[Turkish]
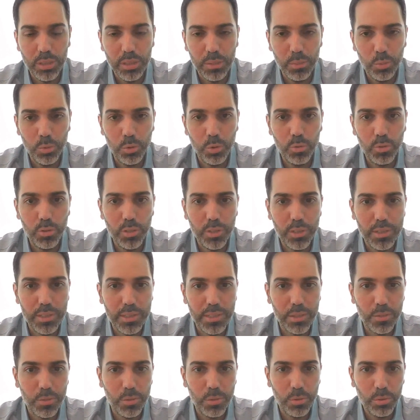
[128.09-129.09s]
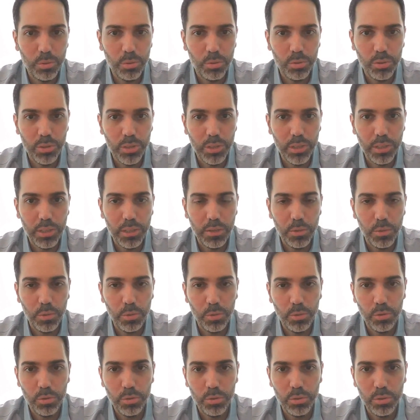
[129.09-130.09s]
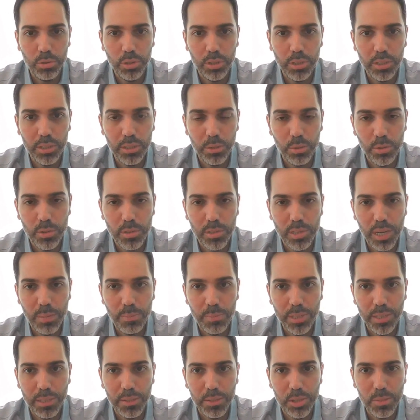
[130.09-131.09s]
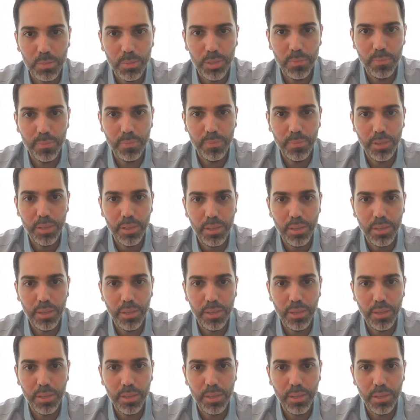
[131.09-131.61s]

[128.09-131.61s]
e, bu konuda istek olduğunu, ilgi olduğunu e, gösteren bir gelişme.